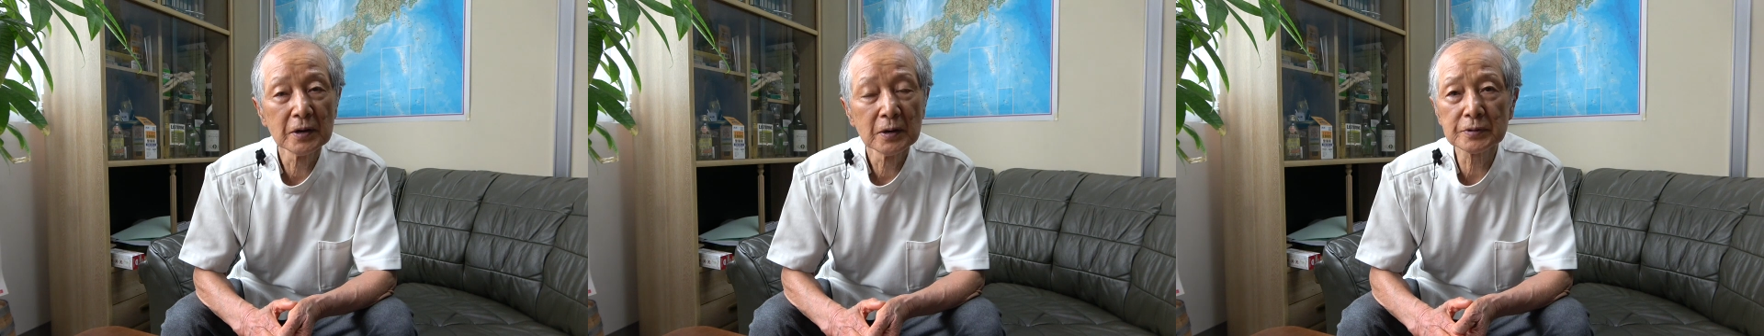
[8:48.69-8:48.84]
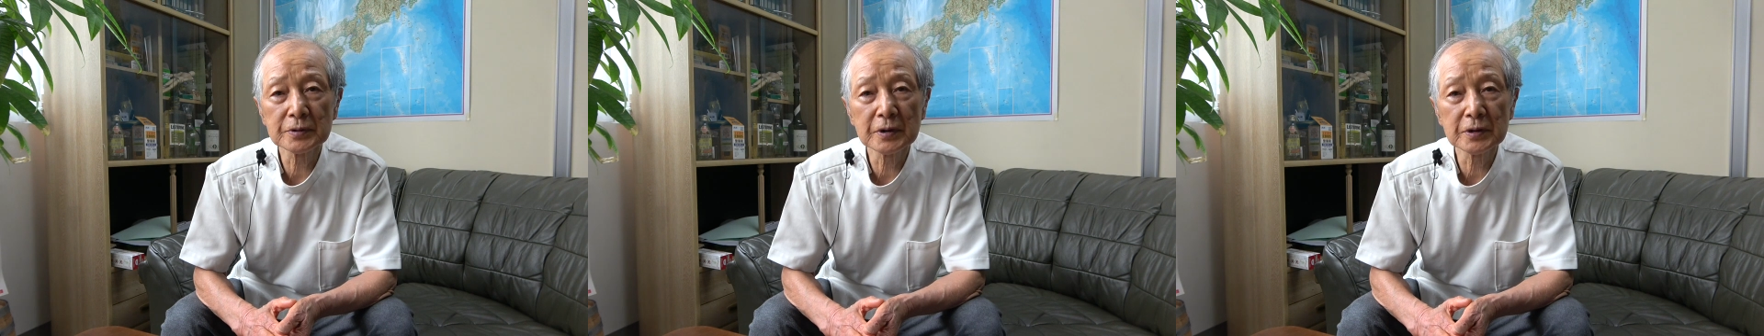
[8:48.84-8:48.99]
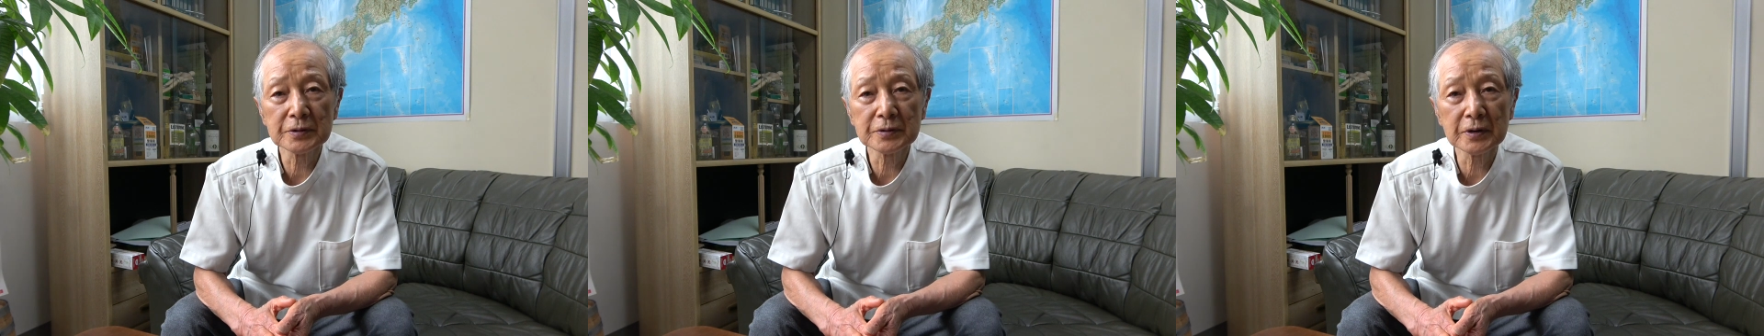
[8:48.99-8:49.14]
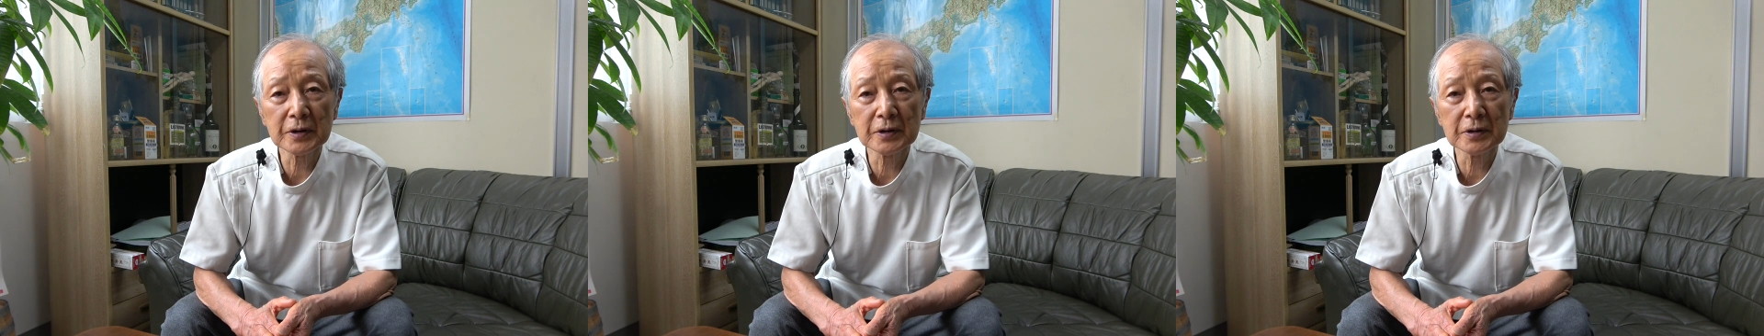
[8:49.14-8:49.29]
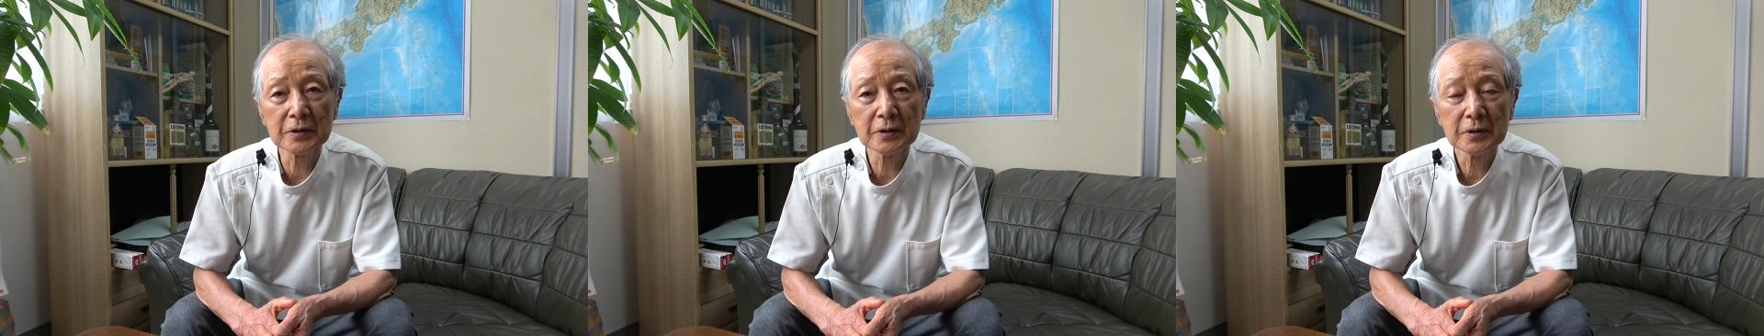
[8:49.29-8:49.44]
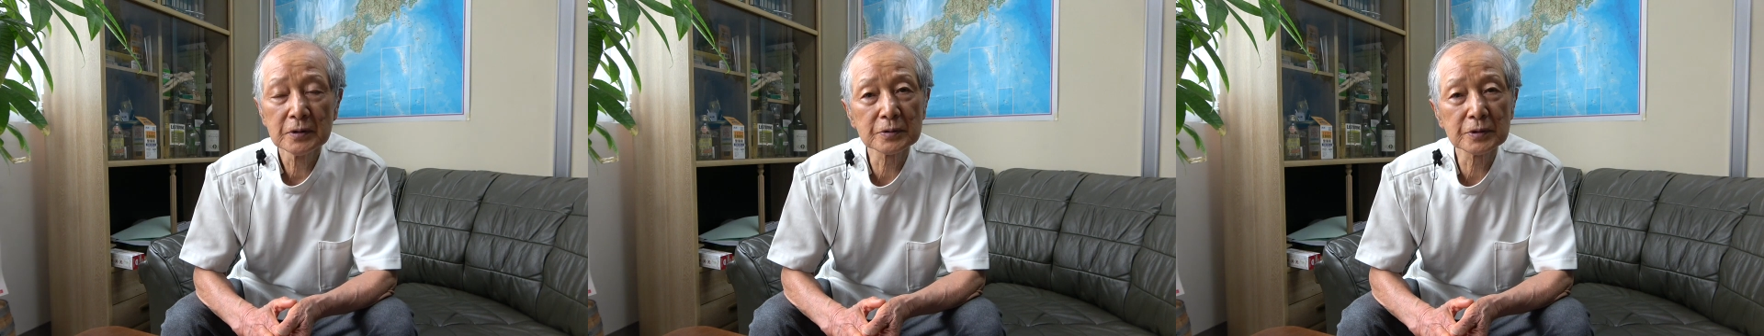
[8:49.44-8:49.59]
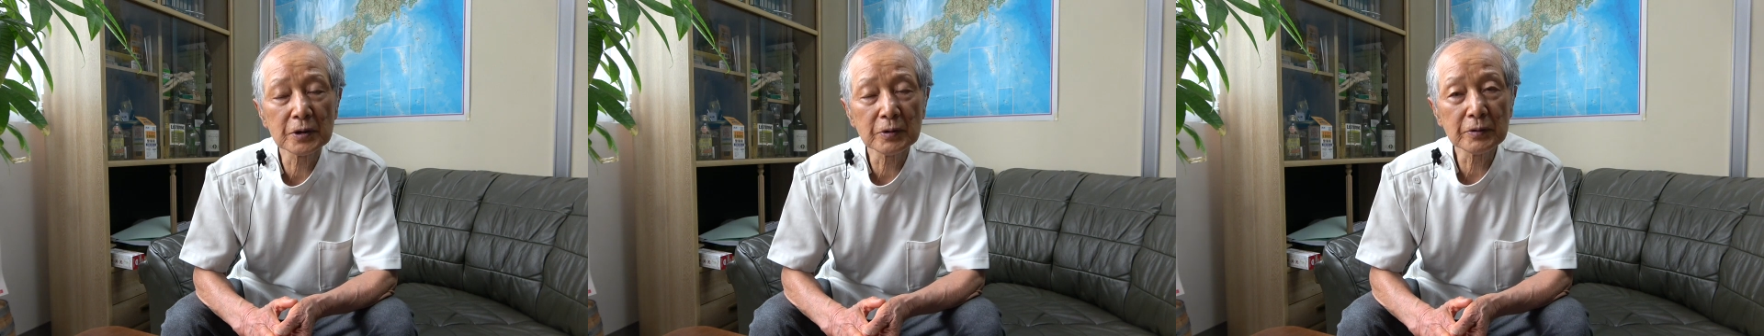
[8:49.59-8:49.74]
だいたい
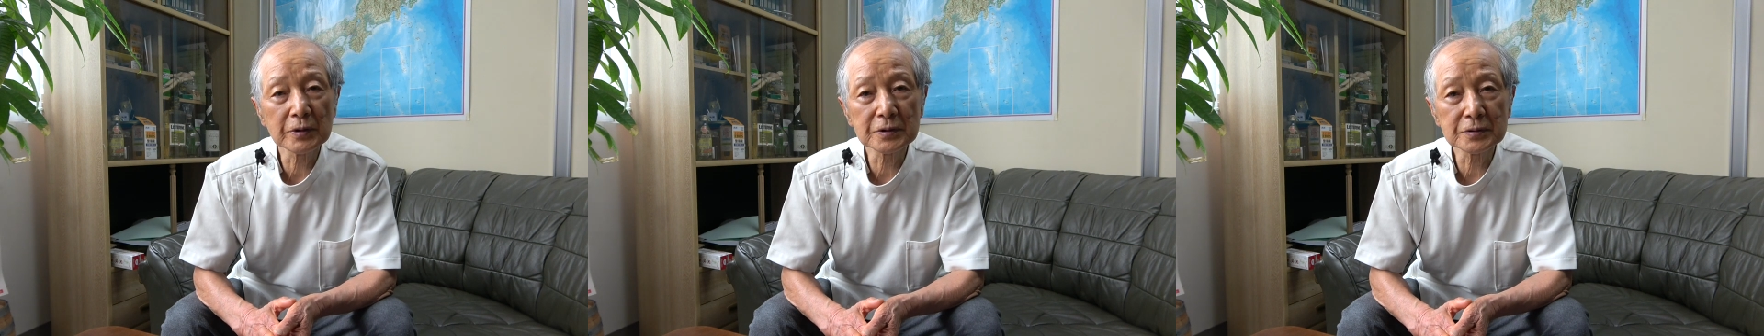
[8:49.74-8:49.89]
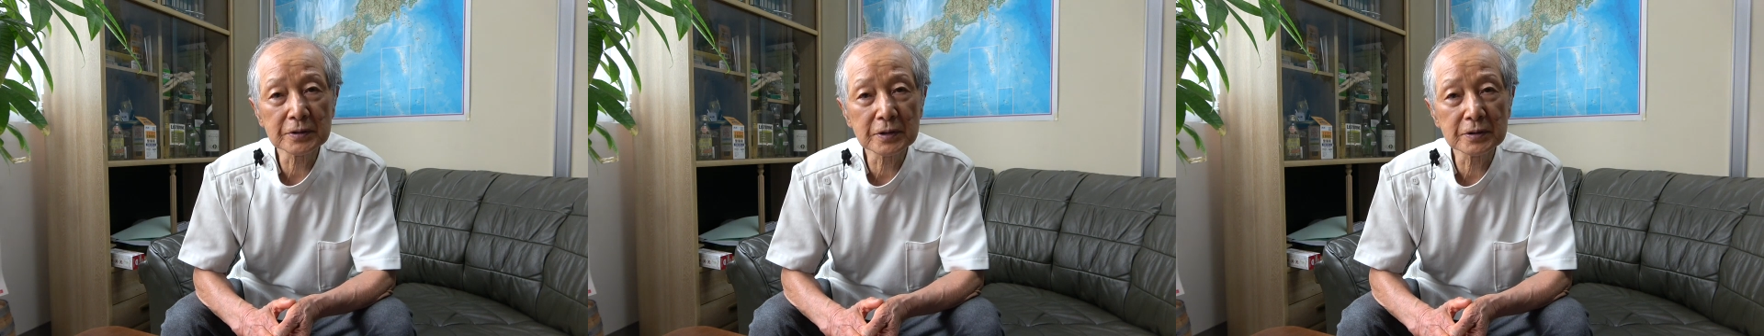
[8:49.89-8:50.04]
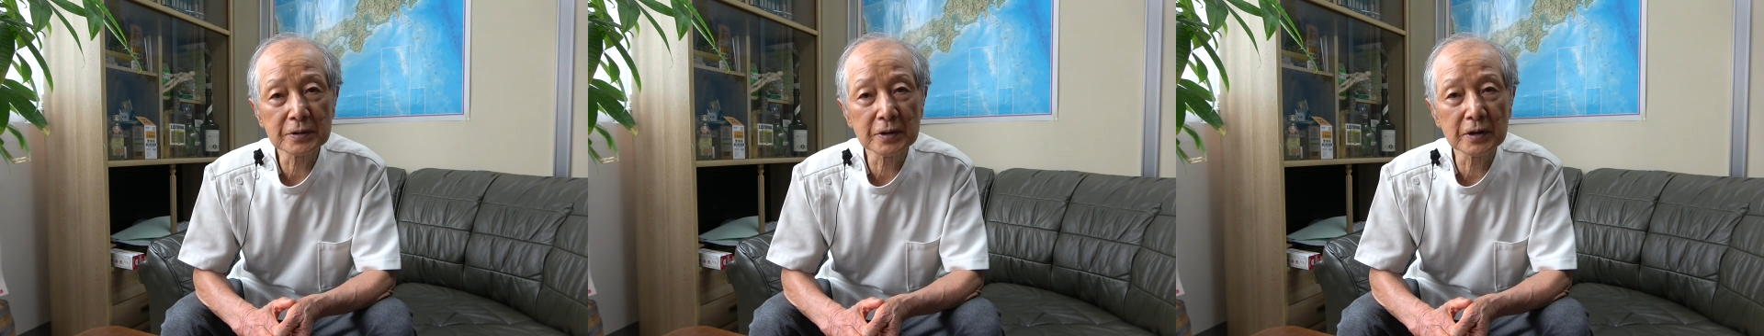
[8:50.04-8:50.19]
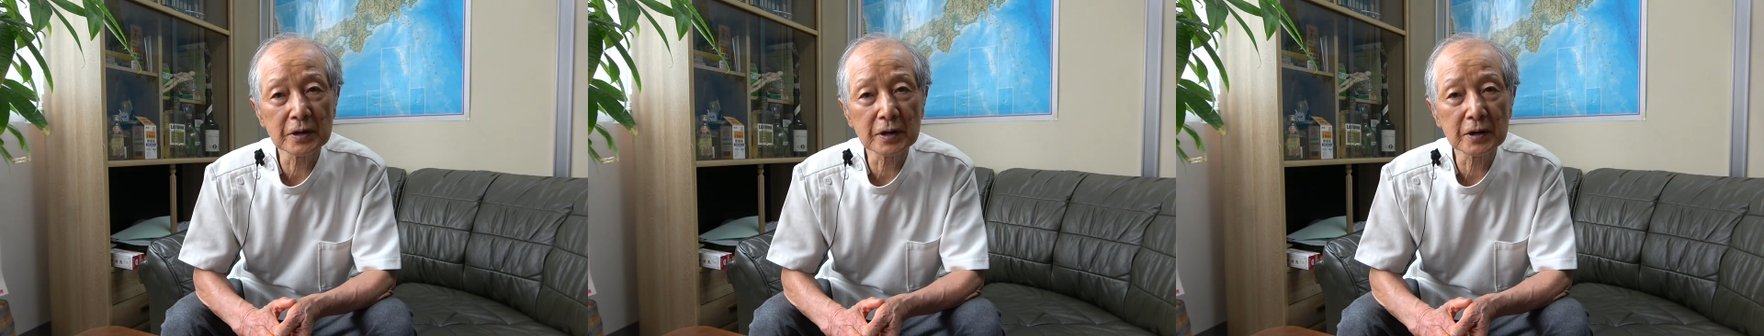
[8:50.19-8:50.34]
八百屋さんで、